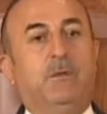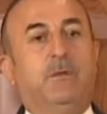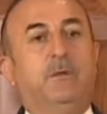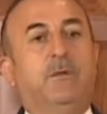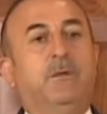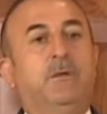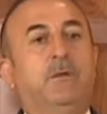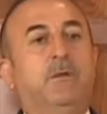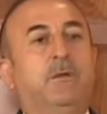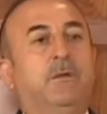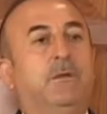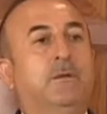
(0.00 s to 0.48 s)

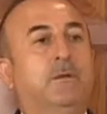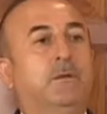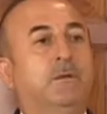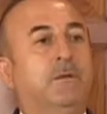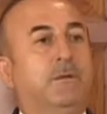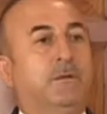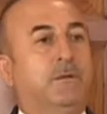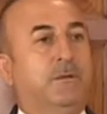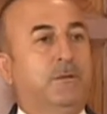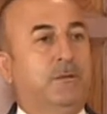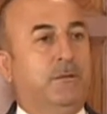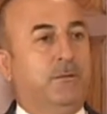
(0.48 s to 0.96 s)
e,
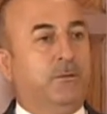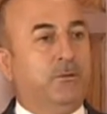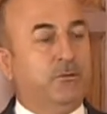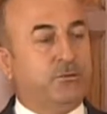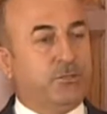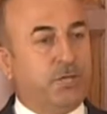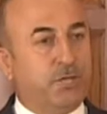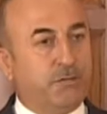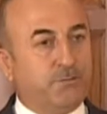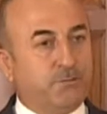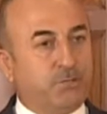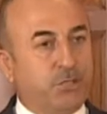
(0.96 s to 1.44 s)

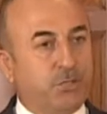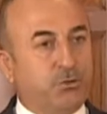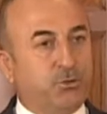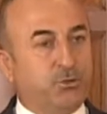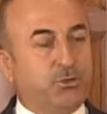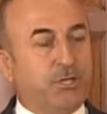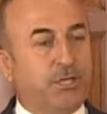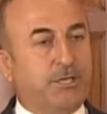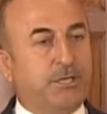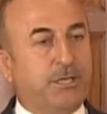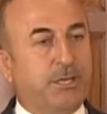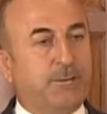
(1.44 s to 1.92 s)
üzerimize
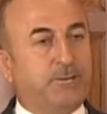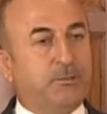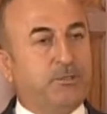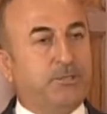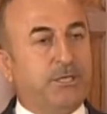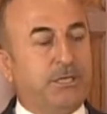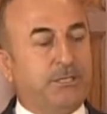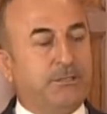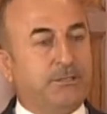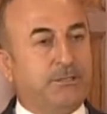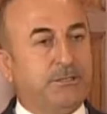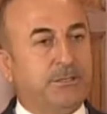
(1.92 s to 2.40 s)
düşeni
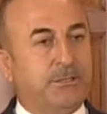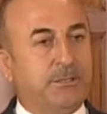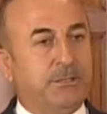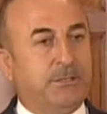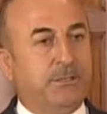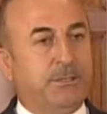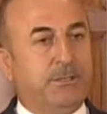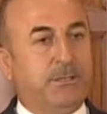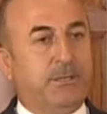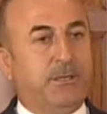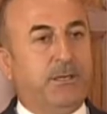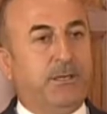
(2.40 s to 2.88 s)
yapacağız
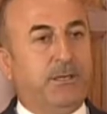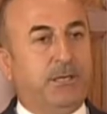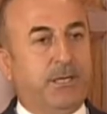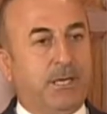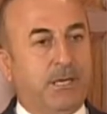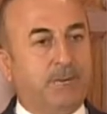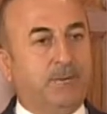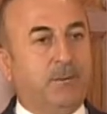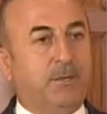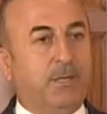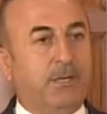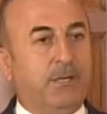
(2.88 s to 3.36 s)

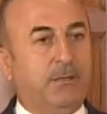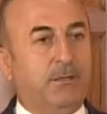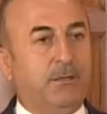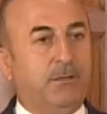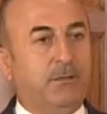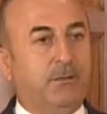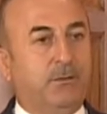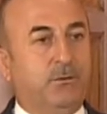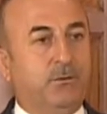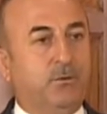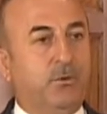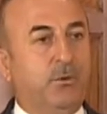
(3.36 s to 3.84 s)
hem de
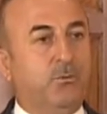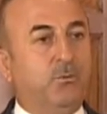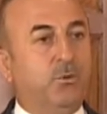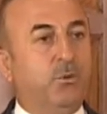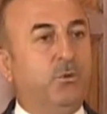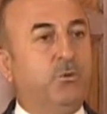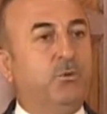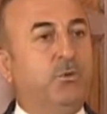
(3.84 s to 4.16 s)
tüm